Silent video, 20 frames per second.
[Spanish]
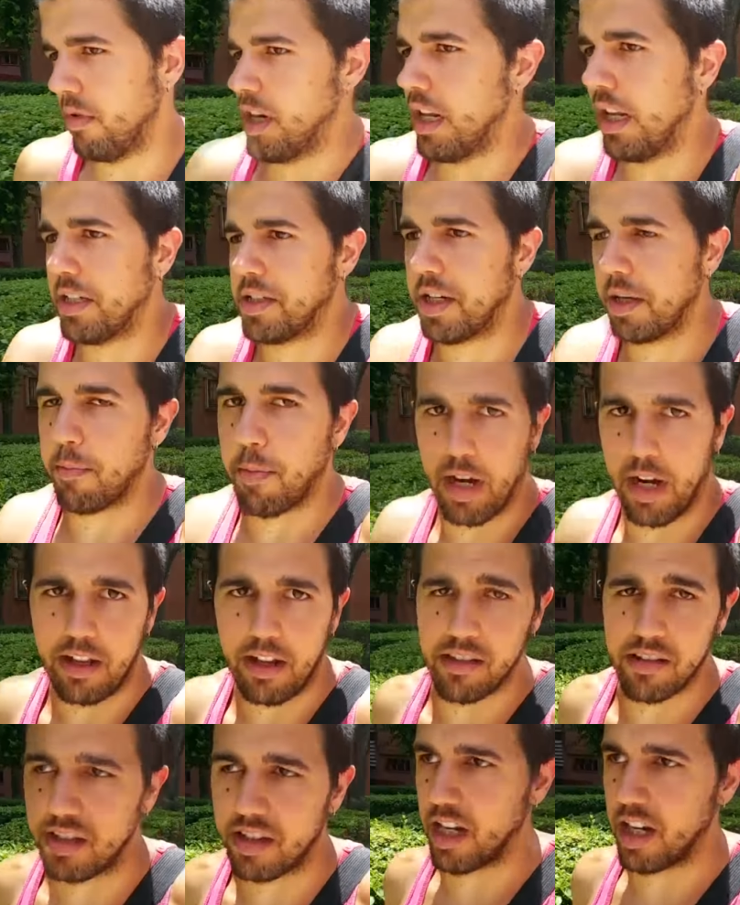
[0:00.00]
la semana
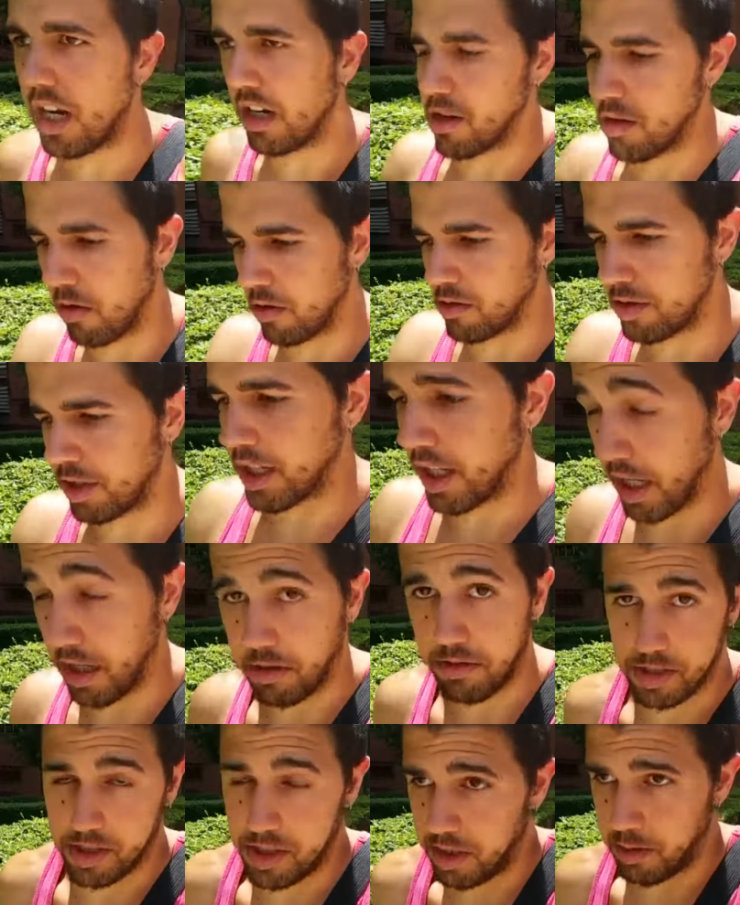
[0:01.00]
entera, no lo sé, que
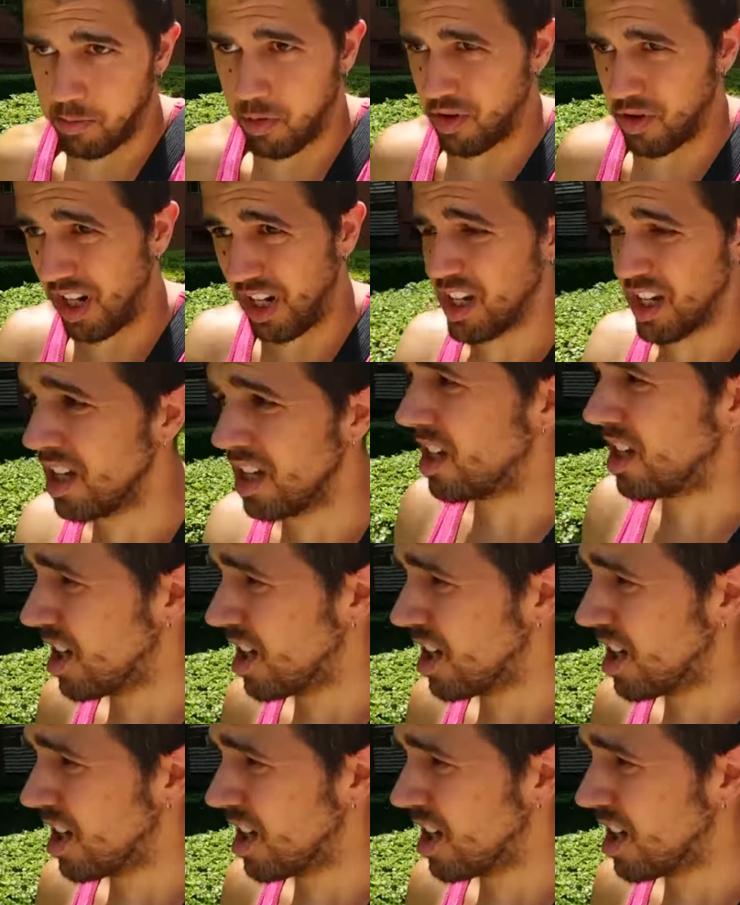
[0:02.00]
no sé si podré,